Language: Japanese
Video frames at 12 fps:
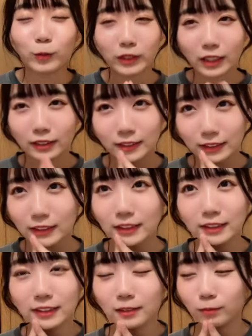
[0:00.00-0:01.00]
私
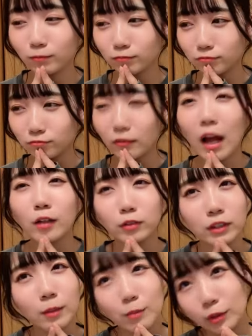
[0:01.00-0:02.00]
春
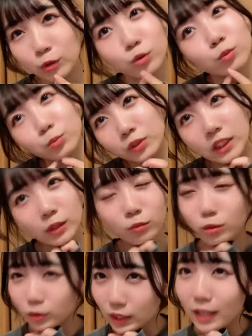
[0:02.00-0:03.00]
雨スープ1
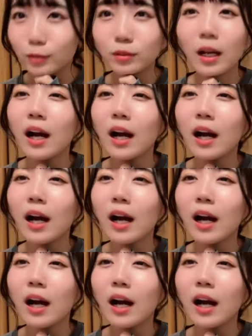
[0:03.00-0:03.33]
個でお